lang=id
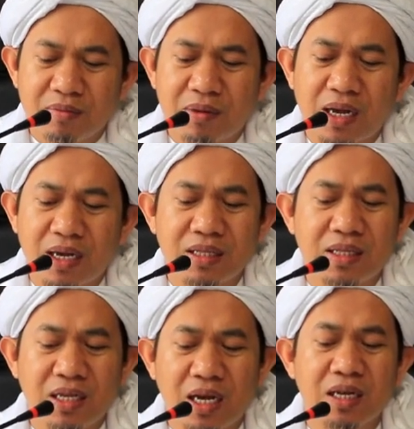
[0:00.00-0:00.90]
Maka
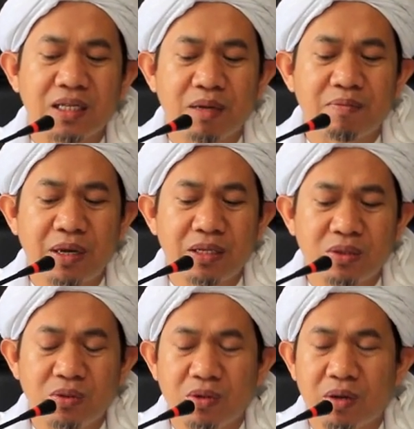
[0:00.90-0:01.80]
ketika kita
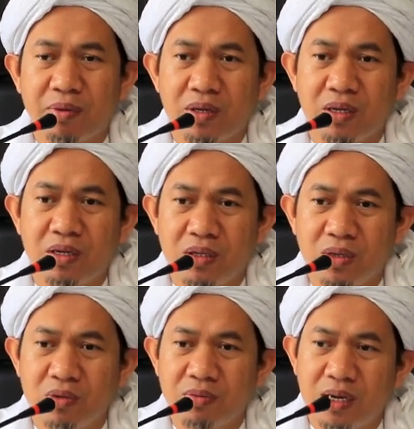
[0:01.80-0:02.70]
patuh kepada
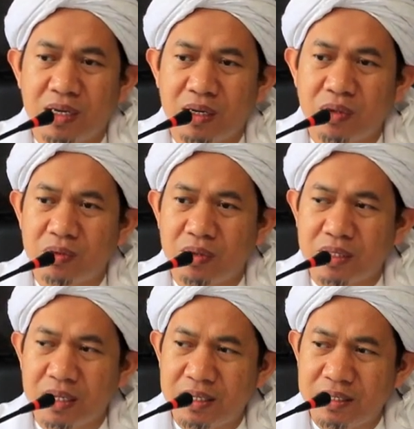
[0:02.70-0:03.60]
Allah Subhanahu wa
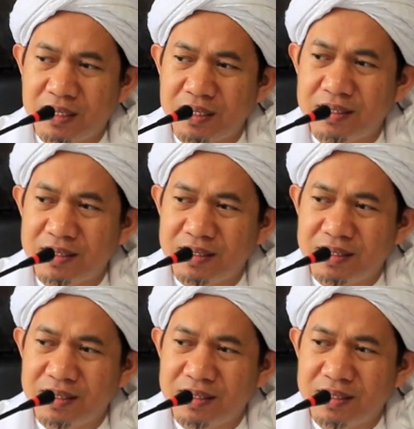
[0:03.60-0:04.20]
taala,